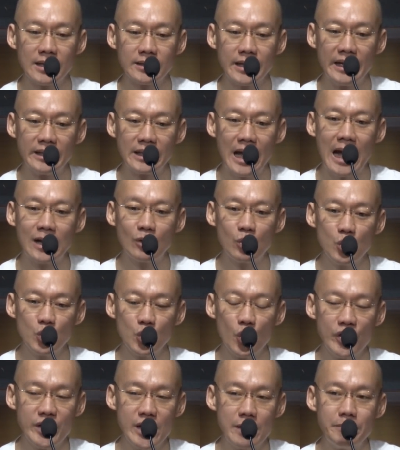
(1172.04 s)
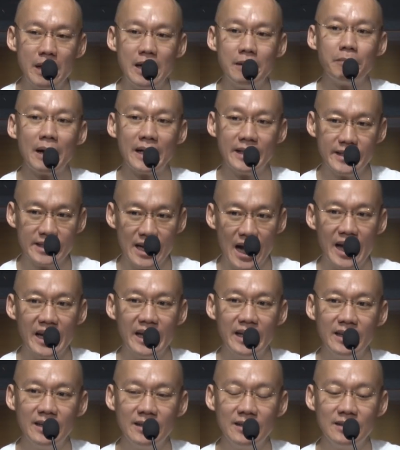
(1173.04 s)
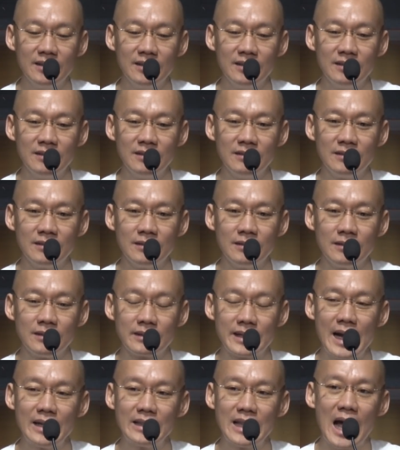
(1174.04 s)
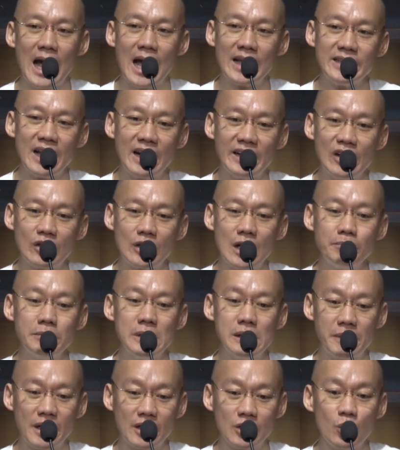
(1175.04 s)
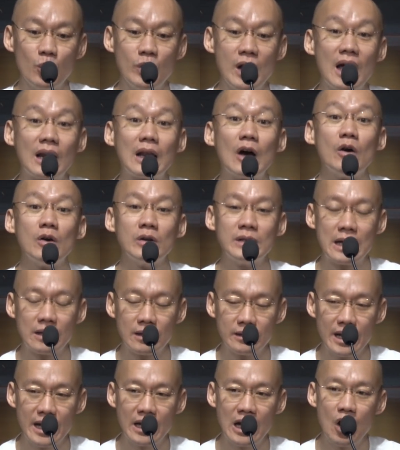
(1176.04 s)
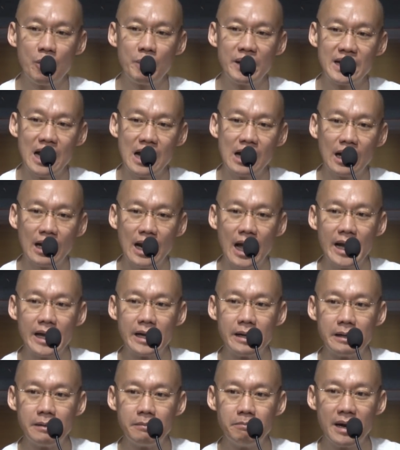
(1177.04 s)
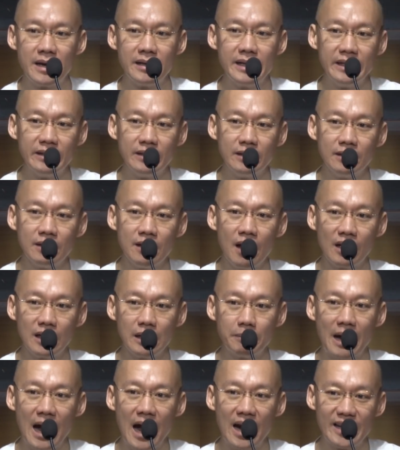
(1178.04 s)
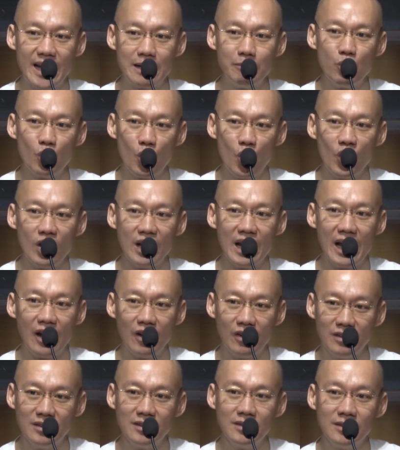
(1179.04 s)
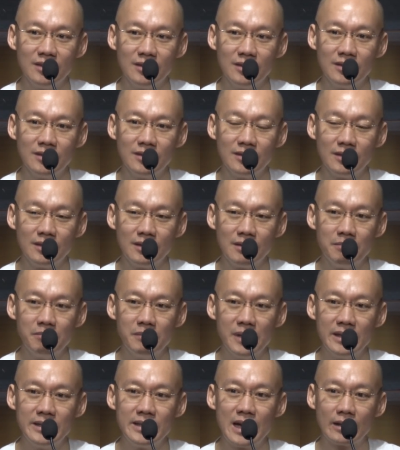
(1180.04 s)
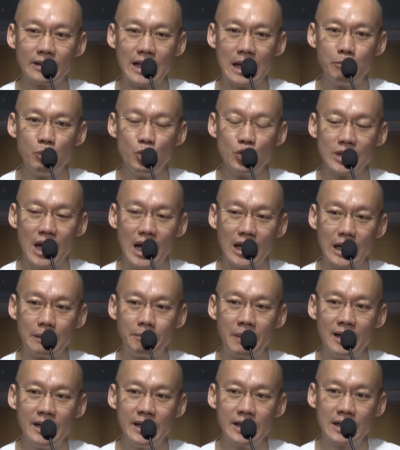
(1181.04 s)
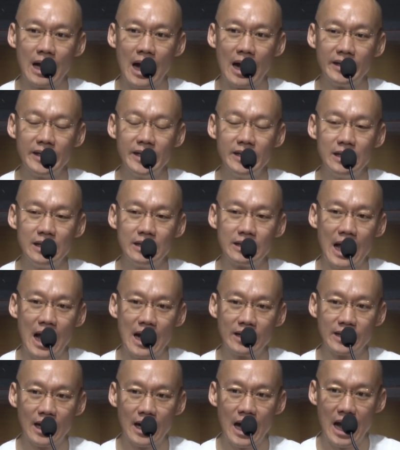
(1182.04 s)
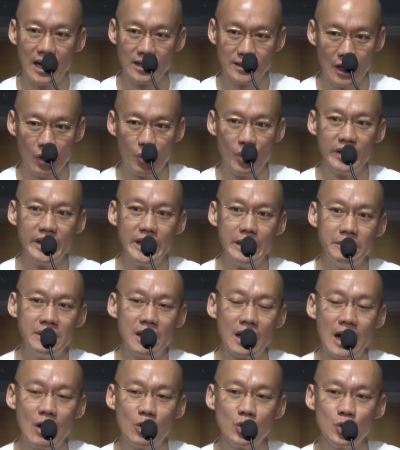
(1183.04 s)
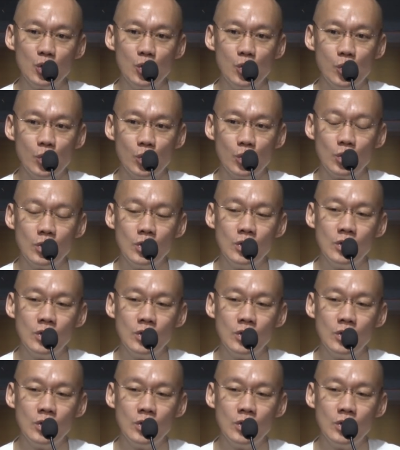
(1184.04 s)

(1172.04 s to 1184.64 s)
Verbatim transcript: อาศัยทานกุศลเนี่ยเป็นปัจจัย แค่ทานอย่างเดียวก็เปิดประตูให้เราได้เข้าไปนั่งใกล้บัณฑิตหรือพระอริยบุคคลแล้ว เหมือนอย่างตาปุษากับพลิกะที่เดินทางจากหังสาวดีเพื่อเข้าสู่